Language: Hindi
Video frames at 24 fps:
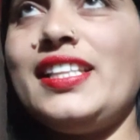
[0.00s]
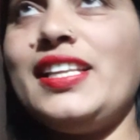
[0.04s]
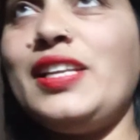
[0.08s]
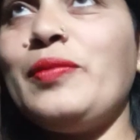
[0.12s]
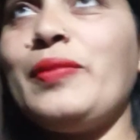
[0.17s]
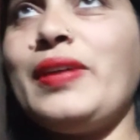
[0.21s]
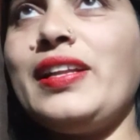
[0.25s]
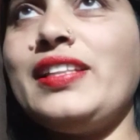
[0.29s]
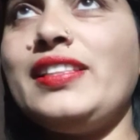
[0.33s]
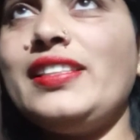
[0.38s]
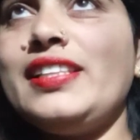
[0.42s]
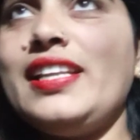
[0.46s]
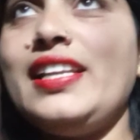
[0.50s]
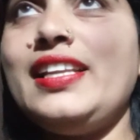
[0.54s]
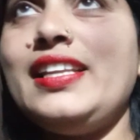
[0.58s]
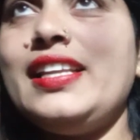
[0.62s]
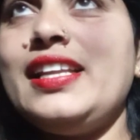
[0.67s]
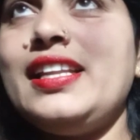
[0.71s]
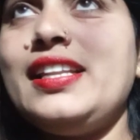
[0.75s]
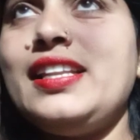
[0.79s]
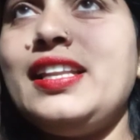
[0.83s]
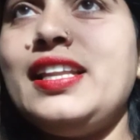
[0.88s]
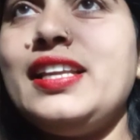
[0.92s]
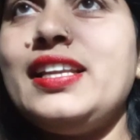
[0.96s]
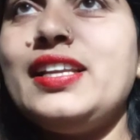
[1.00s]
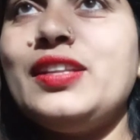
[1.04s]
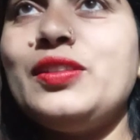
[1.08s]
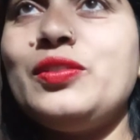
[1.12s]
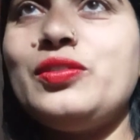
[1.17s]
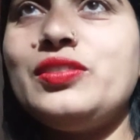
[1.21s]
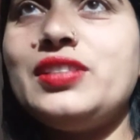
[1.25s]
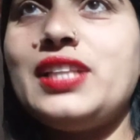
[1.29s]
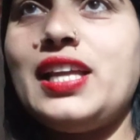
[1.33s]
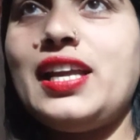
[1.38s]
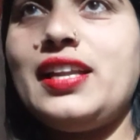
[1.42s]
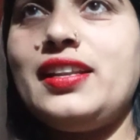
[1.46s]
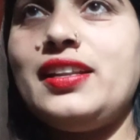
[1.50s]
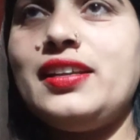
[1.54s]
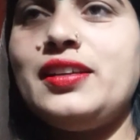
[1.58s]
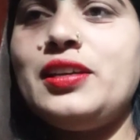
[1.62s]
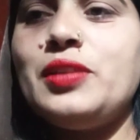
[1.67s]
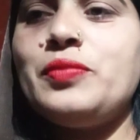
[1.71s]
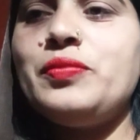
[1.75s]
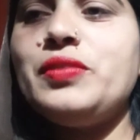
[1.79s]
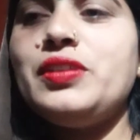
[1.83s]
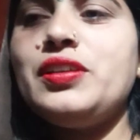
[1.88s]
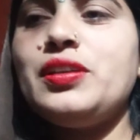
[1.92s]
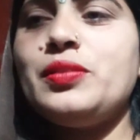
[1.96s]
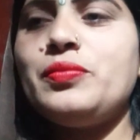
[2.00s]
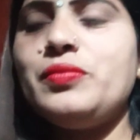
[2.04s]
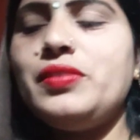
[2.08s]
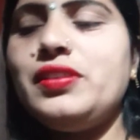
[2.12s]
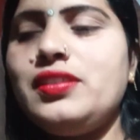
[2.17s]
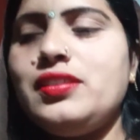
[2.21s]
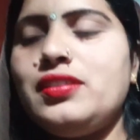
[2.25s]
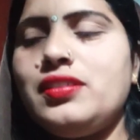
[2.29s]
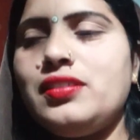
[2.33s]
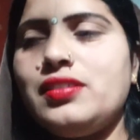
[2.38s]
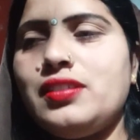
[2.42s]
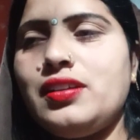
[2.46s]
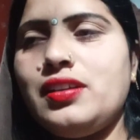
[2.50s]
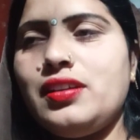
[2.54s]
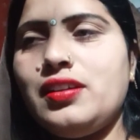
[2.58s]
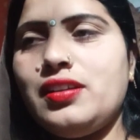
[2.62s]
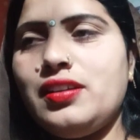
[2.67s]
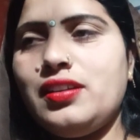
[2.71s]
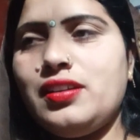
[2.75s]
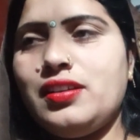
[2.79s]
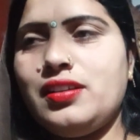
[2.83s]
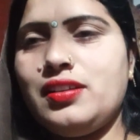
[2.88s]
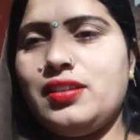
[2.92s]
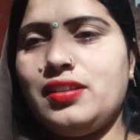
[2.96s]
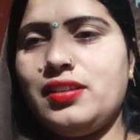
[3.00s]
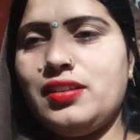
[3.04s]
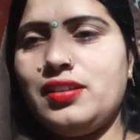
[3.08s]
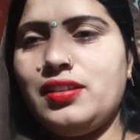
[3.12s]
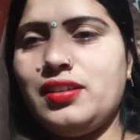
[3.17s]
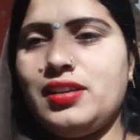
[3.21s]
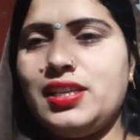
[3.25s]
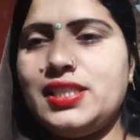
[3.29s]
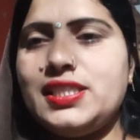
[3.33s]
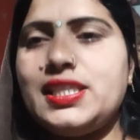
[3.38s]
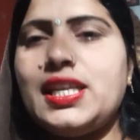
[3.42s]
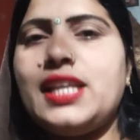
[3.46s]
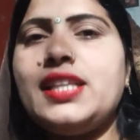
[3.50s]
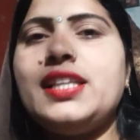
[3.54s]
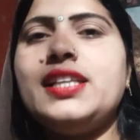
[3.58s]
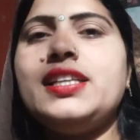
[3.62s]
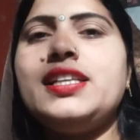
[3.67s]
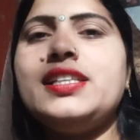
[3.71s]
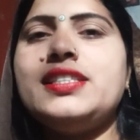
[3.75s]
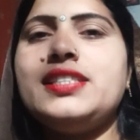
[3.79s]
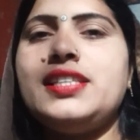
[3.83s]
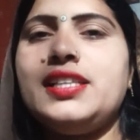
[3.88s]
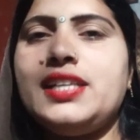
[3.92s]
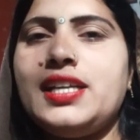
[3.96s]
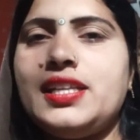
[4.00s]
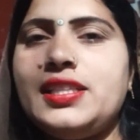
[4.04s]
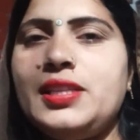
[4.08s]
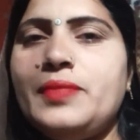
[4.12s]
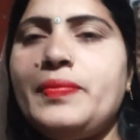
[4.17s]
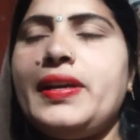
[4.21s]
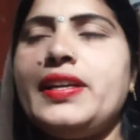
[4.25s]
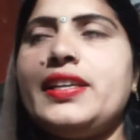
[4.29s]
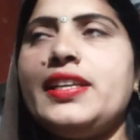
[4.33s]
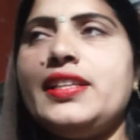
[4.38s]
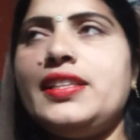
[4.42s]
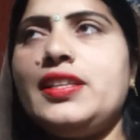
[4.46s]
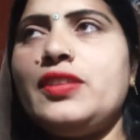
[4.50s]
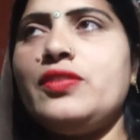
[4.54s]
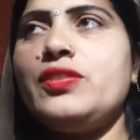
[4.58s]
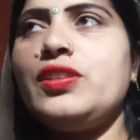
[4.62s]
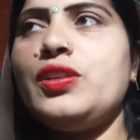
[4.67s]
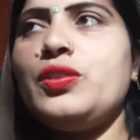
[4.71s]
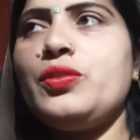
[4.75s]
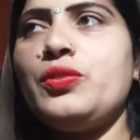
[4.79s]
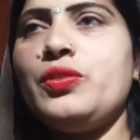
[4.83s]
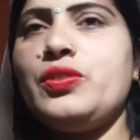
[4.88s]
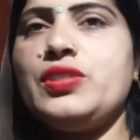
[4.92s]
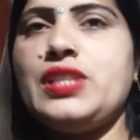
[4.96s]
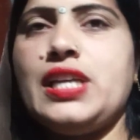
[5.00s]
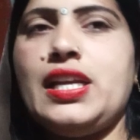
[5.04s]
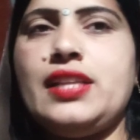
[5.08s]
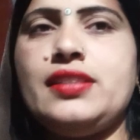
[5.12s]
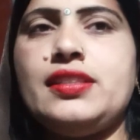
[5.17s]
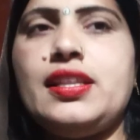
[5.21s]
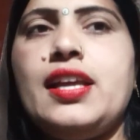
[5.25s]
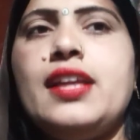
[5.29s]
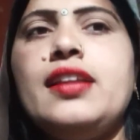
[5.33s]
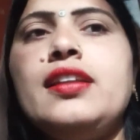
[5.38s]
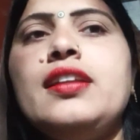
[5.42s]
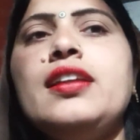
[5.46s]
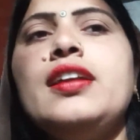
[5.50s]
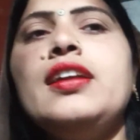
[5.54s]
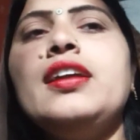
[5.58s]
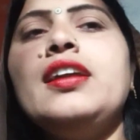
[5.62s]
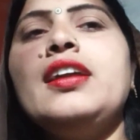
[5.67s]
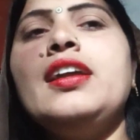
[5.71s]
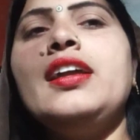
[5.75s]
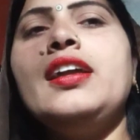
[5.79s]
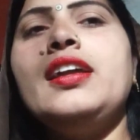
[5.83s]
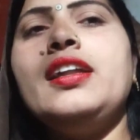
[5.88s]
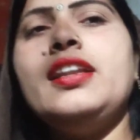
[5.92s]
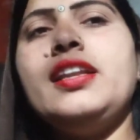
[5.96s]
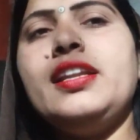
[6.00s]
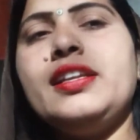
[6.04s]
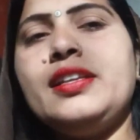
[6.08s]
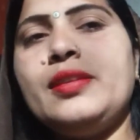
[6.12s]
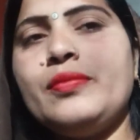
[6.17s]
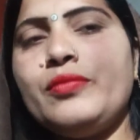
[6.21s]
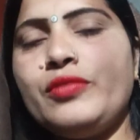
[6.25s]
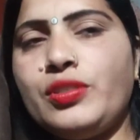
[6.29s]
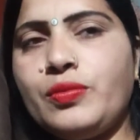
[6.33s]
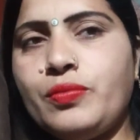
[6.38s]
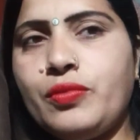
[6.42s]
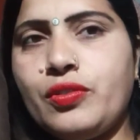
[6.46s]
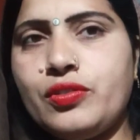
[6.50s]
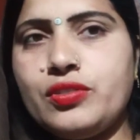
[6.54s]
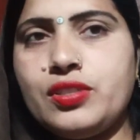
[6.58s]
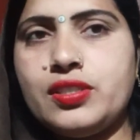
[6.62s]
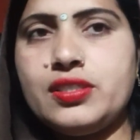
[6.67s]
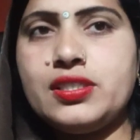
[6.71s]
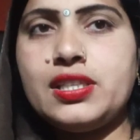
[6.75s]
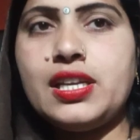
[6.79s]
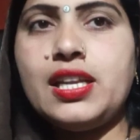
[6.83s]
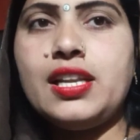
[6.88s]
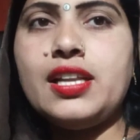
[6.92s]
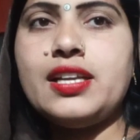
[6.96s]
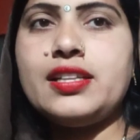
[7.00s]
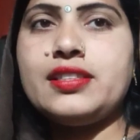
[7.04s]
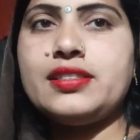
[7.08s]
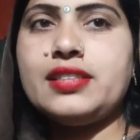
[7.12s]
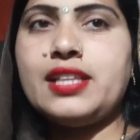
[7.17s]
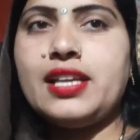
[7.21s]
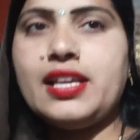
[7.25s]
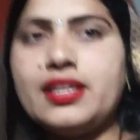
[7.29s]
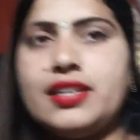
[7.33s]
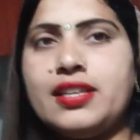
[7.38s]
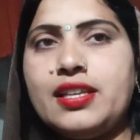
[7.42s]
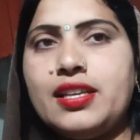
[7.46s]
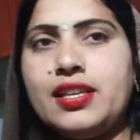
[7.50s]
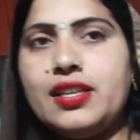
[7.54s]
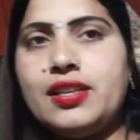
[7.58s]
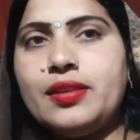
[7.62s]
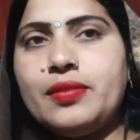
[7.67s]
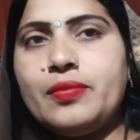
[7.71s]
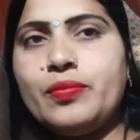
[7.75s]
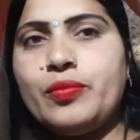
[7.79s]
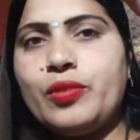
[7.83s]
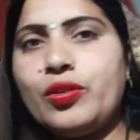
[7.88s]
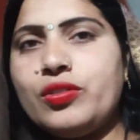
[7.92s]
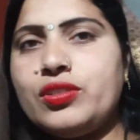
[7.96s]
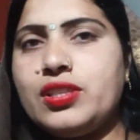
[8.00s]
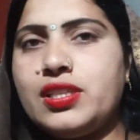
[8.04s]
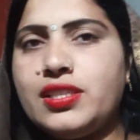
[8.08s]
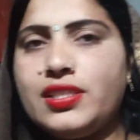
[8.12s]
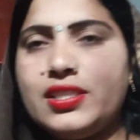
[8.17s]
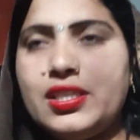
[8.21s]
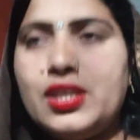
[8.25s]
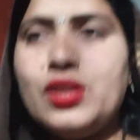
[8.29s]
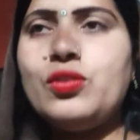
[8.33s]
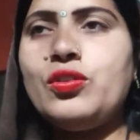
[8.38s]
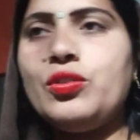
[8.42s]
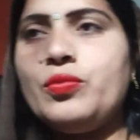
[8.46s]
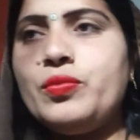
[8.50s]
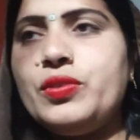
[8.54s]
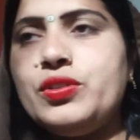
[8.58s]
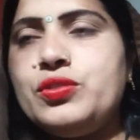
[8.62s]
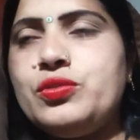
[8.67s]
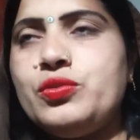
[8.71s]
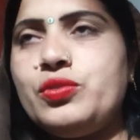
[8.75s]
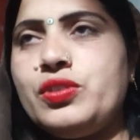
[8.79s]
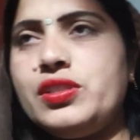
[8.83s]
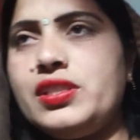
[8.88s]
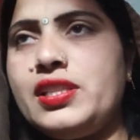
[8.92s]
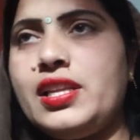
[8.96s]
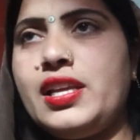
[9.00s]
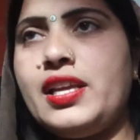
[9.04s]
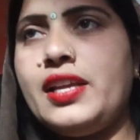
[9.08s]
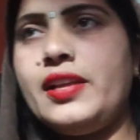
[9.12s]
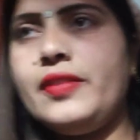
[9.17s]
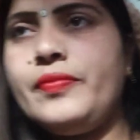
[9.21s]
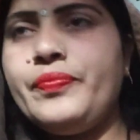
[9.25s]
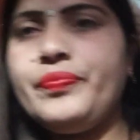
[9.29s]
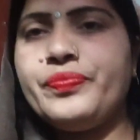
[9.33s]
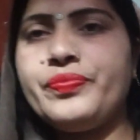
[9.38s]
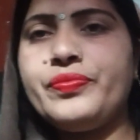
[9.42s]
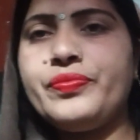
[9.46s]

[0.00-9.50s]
थे बात नहीं है लेकिन होता है ना कभी कभी अचानक किसी का दिमाग इधर उधर हो जाता है लेकिन मुझे बहुत अच्छा लगता है कि बहुत अच्छे लोग भी जुड़ते हैं